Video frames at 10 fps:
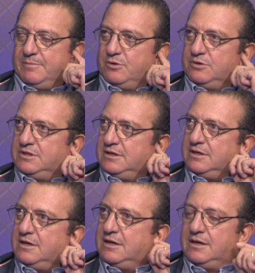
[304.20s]
pronti
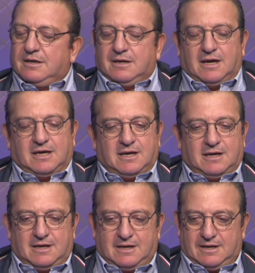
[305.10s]

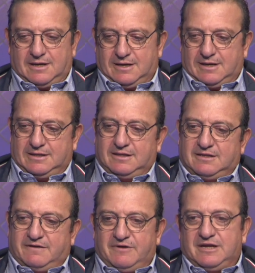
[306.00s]
a, ad
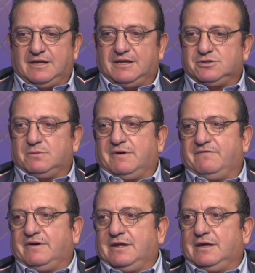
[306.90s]
intervenire, insomma a
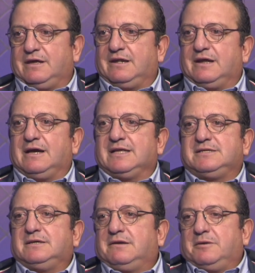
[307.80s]
fare i
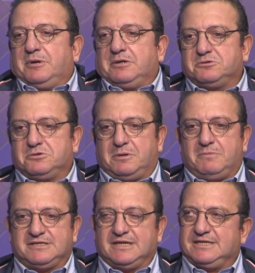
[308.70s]
ragazzi, ripeto, sono
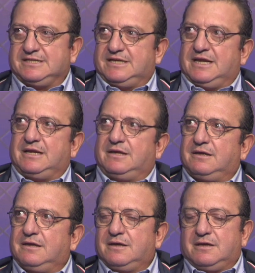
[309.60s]
abbastanza sereni,
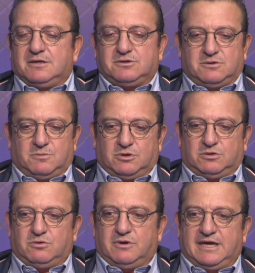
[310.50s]
sono
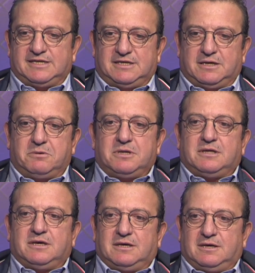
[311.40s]
molto coesi e
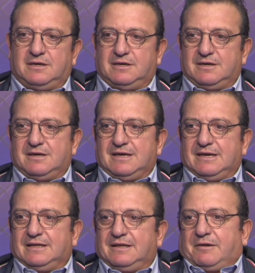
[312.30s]
quindi
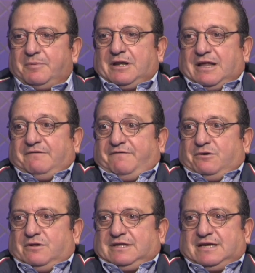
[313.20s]
ripeto, la
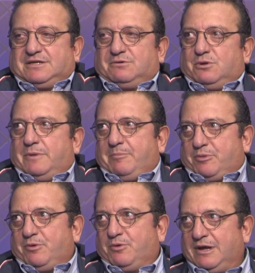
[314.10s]
difficoltà secondo me è
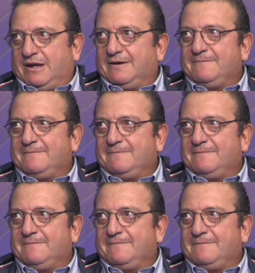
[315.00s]
proprio quella